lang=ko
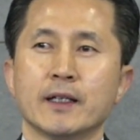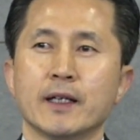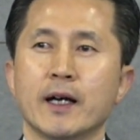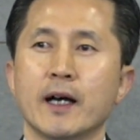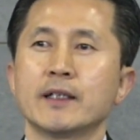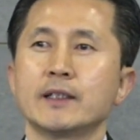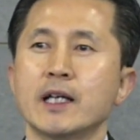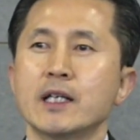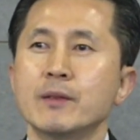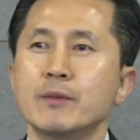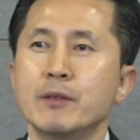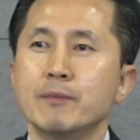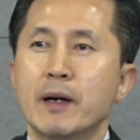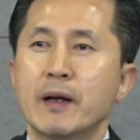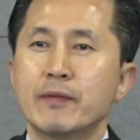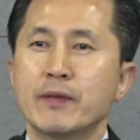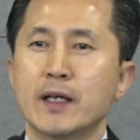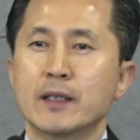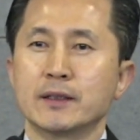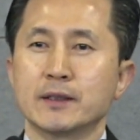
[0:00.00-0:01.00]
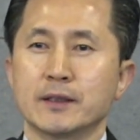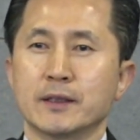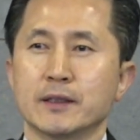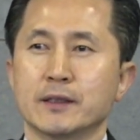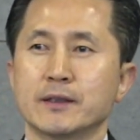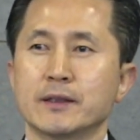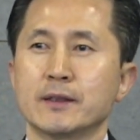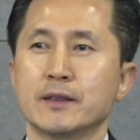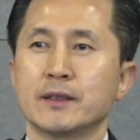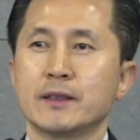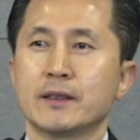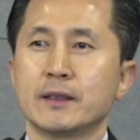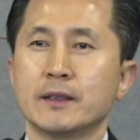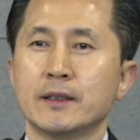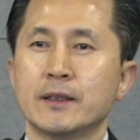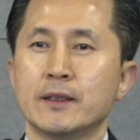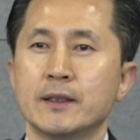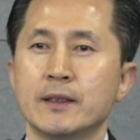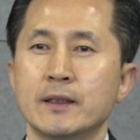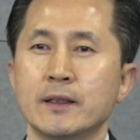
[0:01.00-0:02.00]
하나님을 만나는 것.
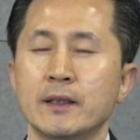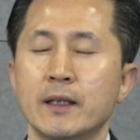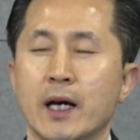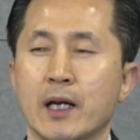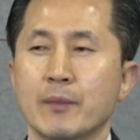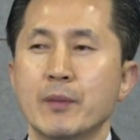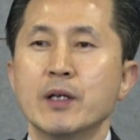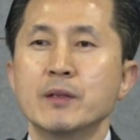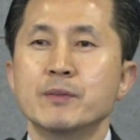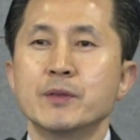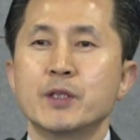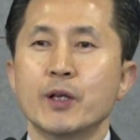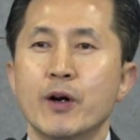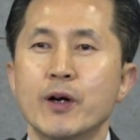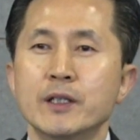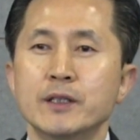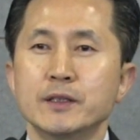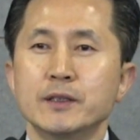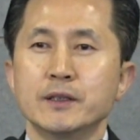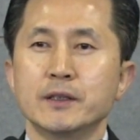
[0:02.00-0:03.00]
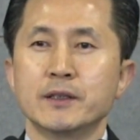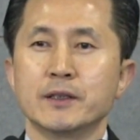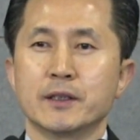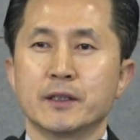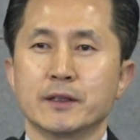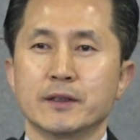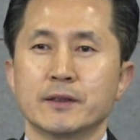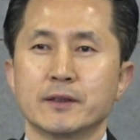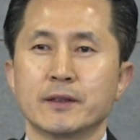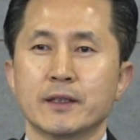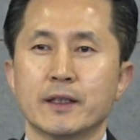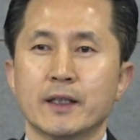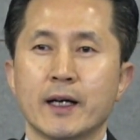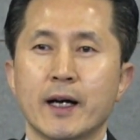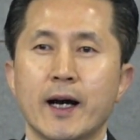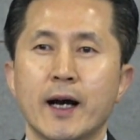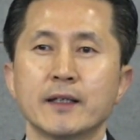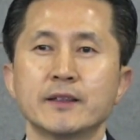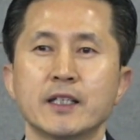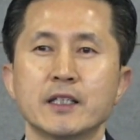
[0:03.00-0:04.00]
하나님의 음성을 듣는 것.
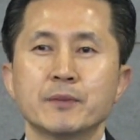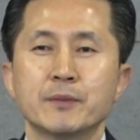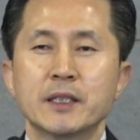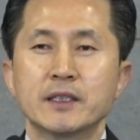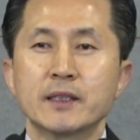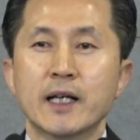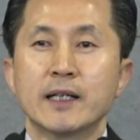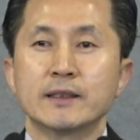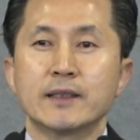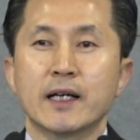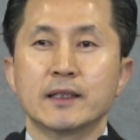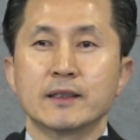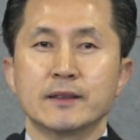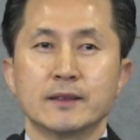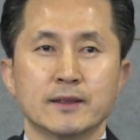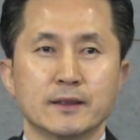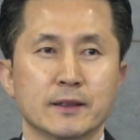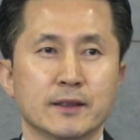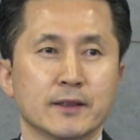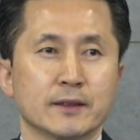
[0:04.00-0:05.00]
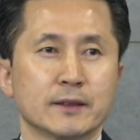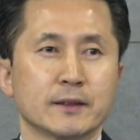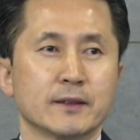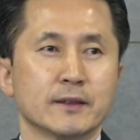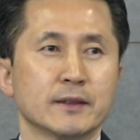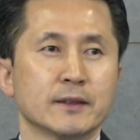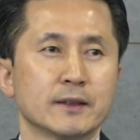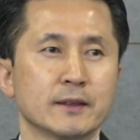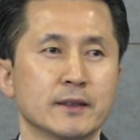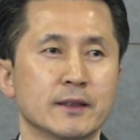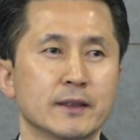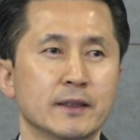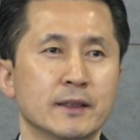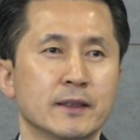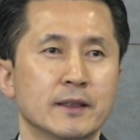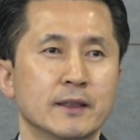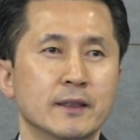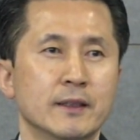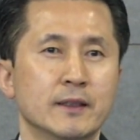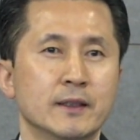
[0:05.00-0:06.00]
하나님께 다다르는 것.
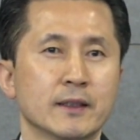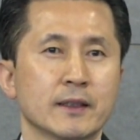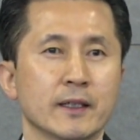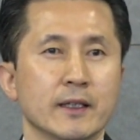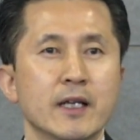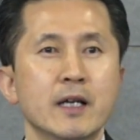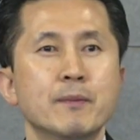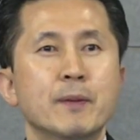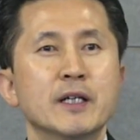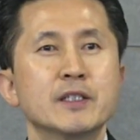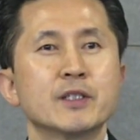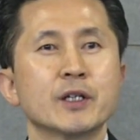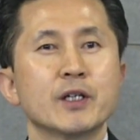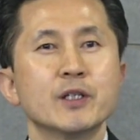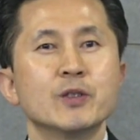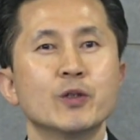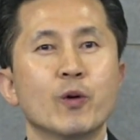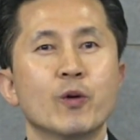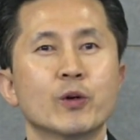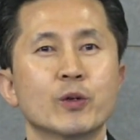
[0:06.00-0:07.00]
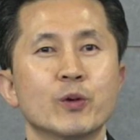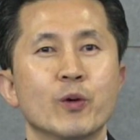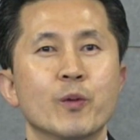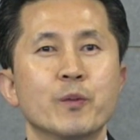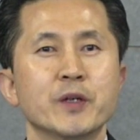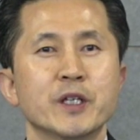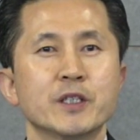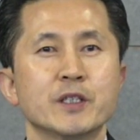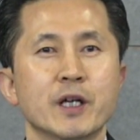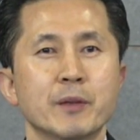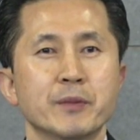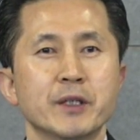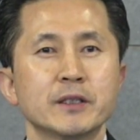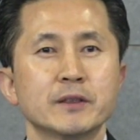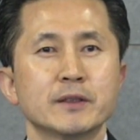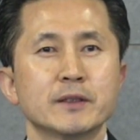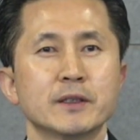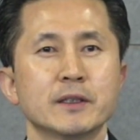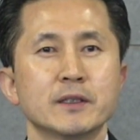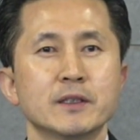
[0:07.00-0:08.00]
그러니까 일반적인 용어로
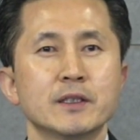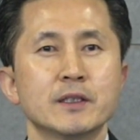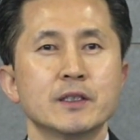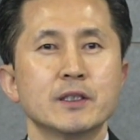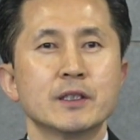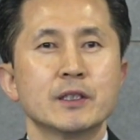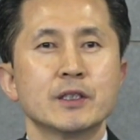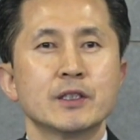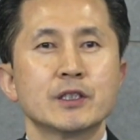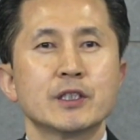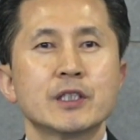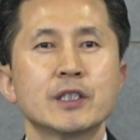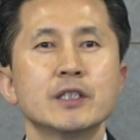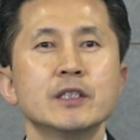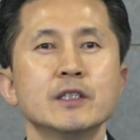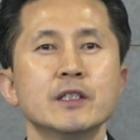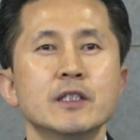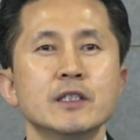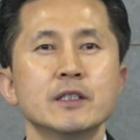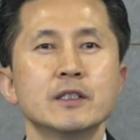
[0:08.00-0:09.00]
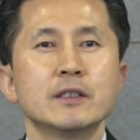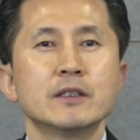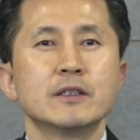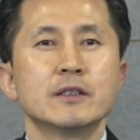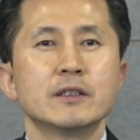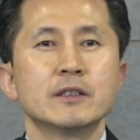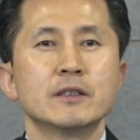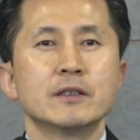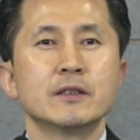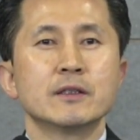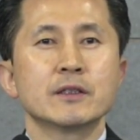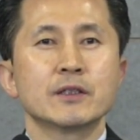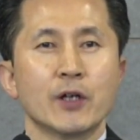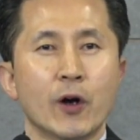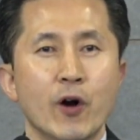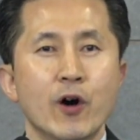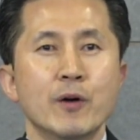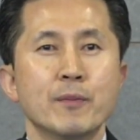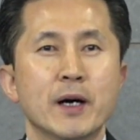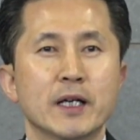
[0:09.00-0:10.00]
옮기자면 신을
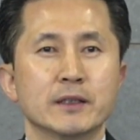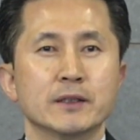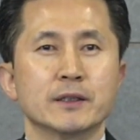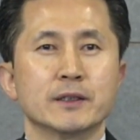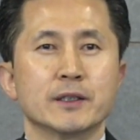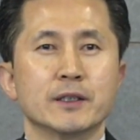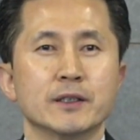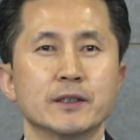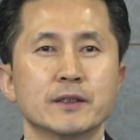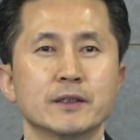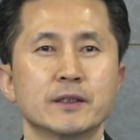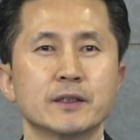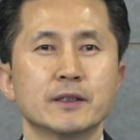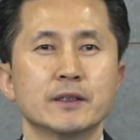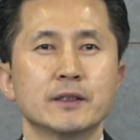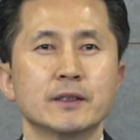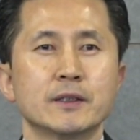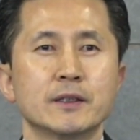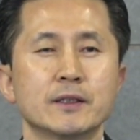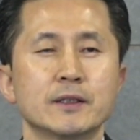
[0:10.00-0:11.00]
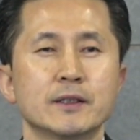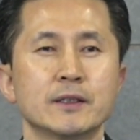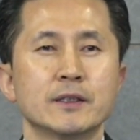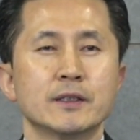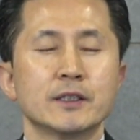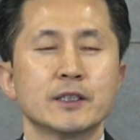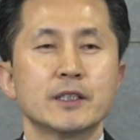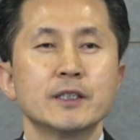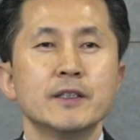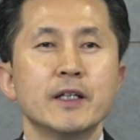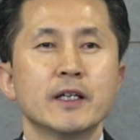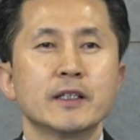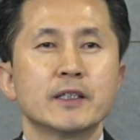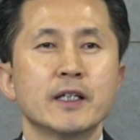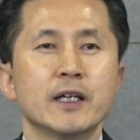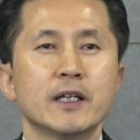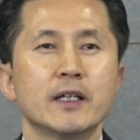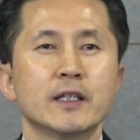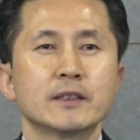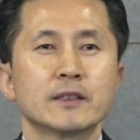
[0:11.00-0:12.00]
경험하는 것.
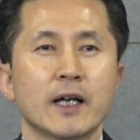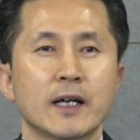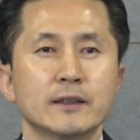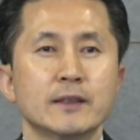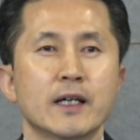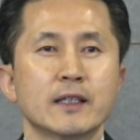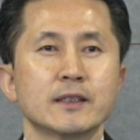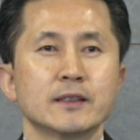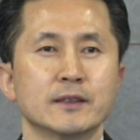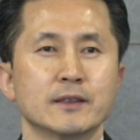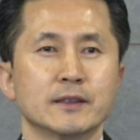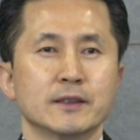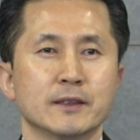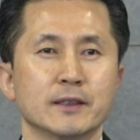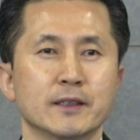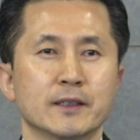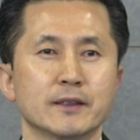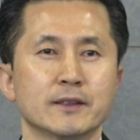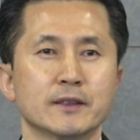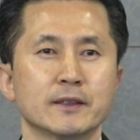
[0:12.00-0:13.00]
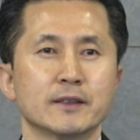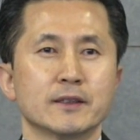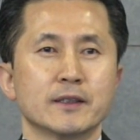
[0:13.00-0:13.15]
신에게 다다르는 것.